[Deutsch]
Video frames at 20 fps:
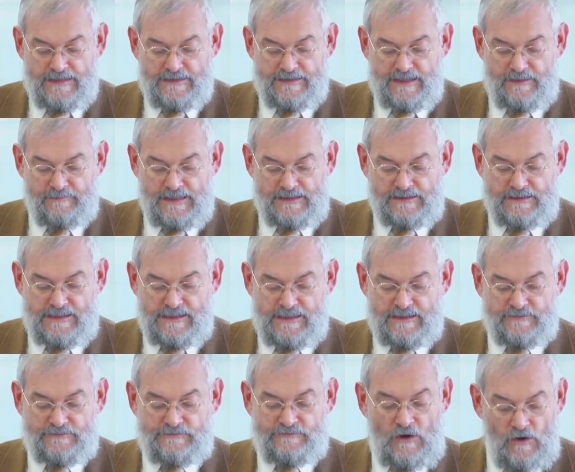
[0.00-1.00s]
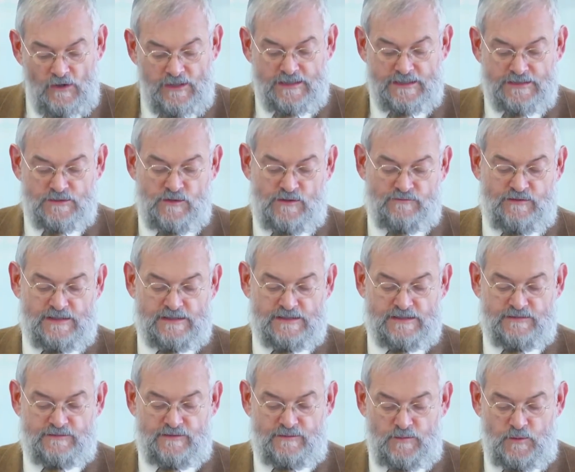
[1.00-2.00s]
Damit ihr völlig zu
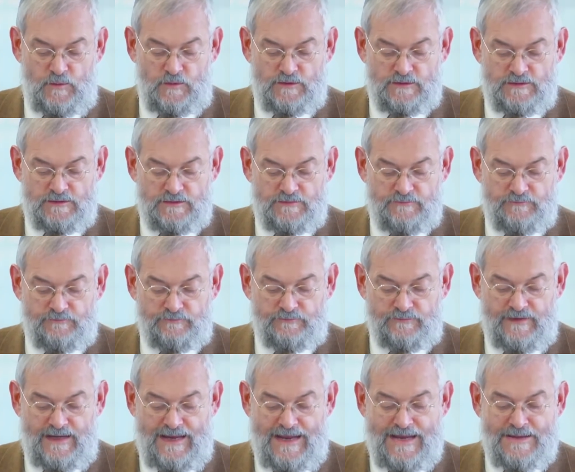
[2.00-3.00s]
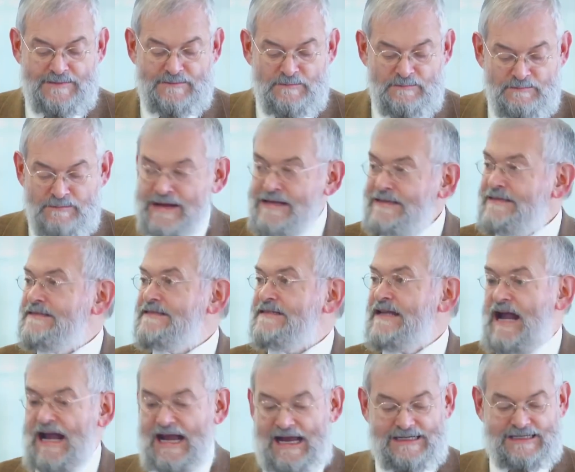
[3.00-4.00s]
erfassen vermögt mit
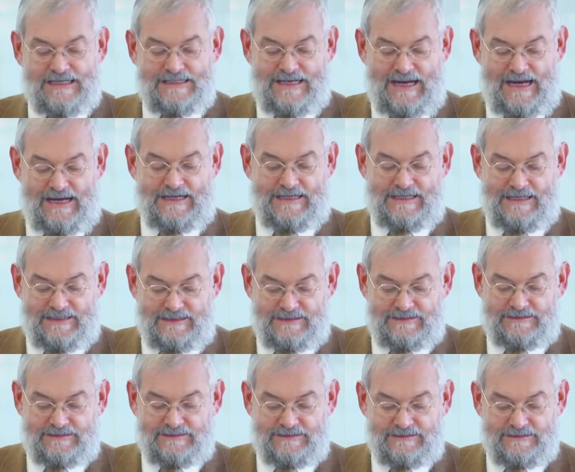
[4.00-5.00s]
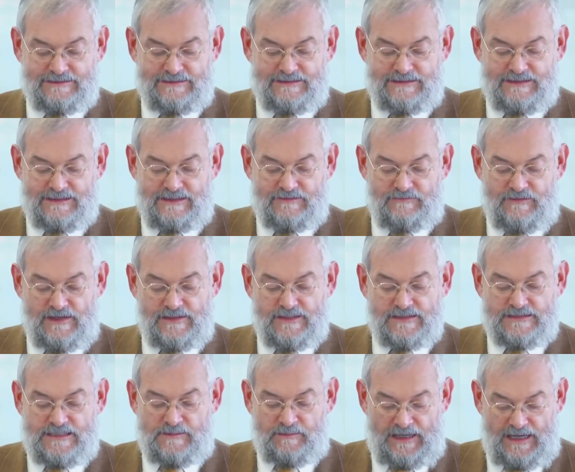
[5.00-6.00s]
allen Heiligen,
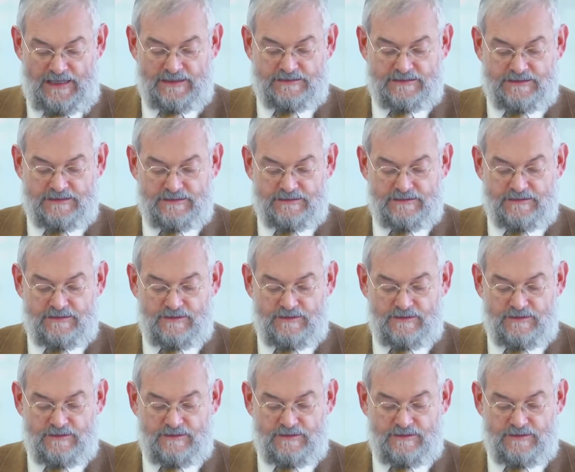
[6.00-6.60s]
welches die Breite